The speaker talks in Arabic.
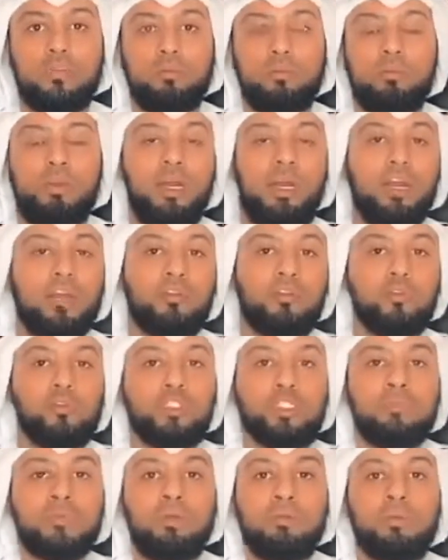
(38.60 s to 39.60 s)
ما اعرف شو
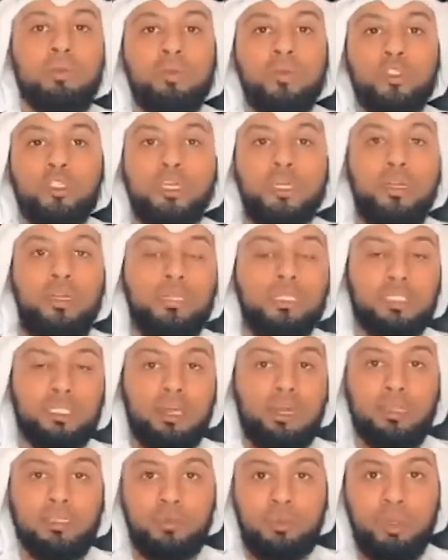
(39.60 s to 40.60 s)
سبب المشكله اللي
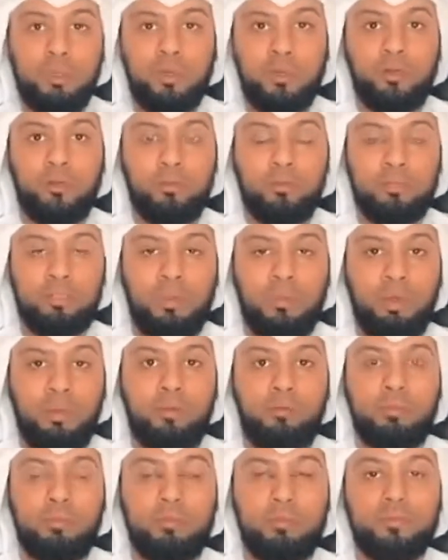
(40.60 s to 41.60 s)
صارت بينكم
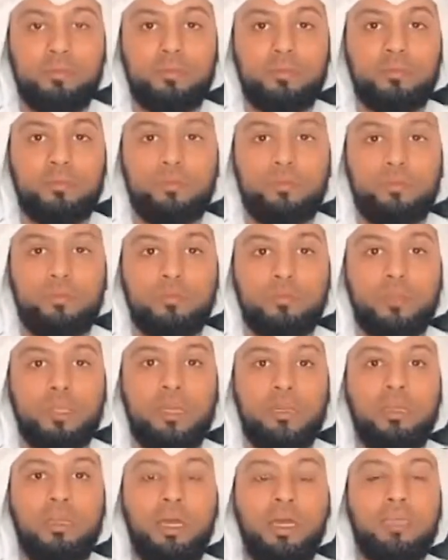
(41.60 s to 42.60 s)
تمام
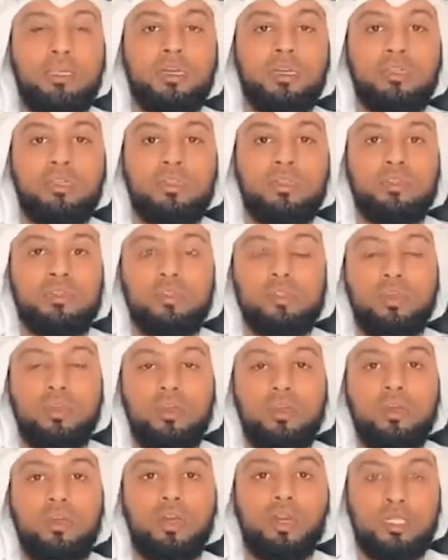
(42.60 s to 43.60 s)
لكن
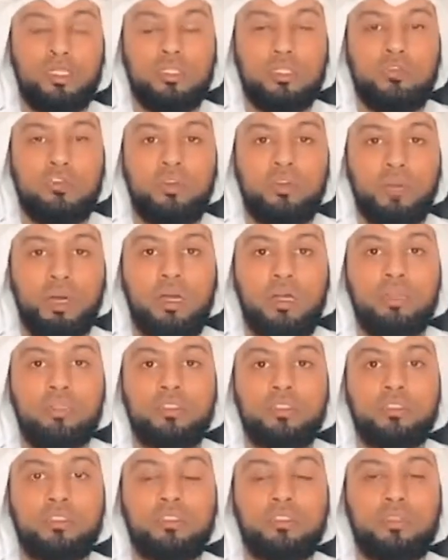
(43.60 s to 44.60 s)
حطي في بالك
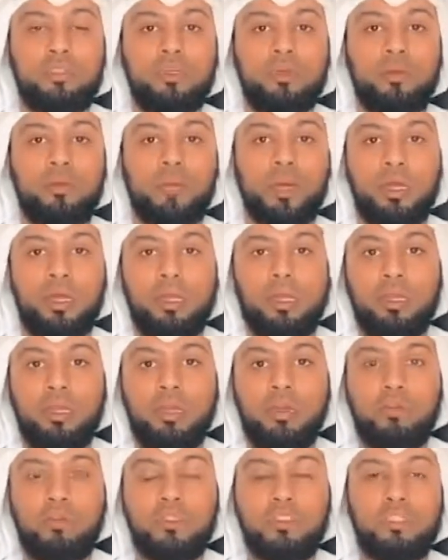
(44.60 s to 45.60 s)
بارك
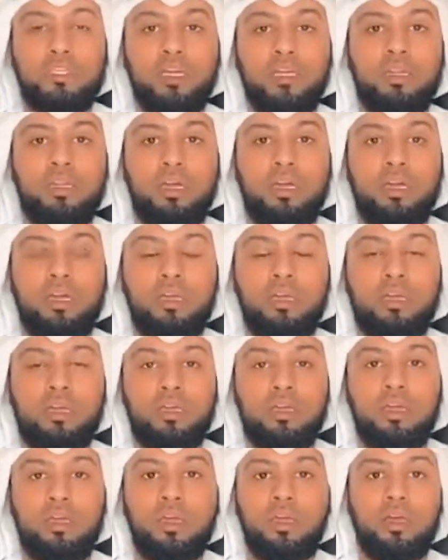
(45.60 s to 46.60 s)
الله فيك ان
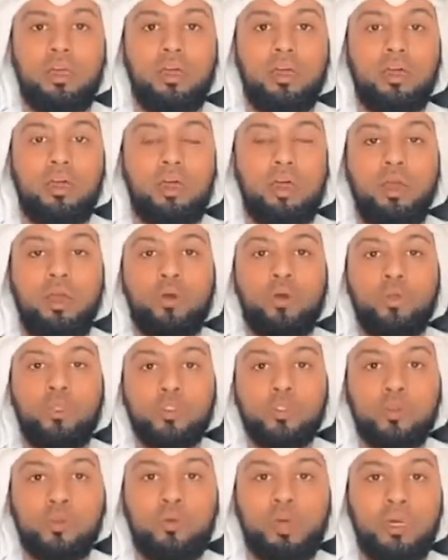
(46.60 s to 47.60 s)

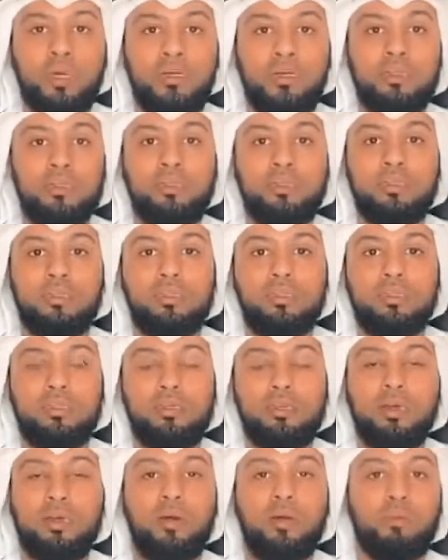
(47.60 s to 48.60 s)
الخصومه
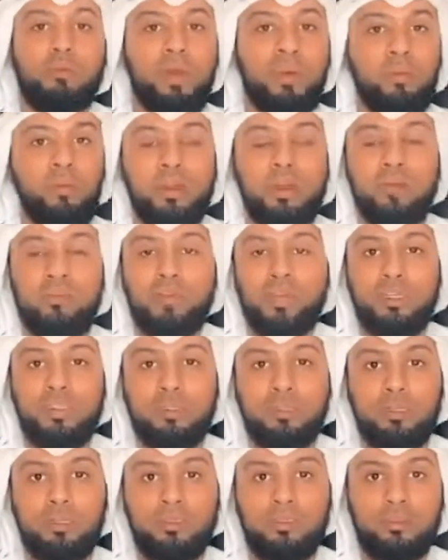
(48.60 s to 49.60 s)
ما منها فائده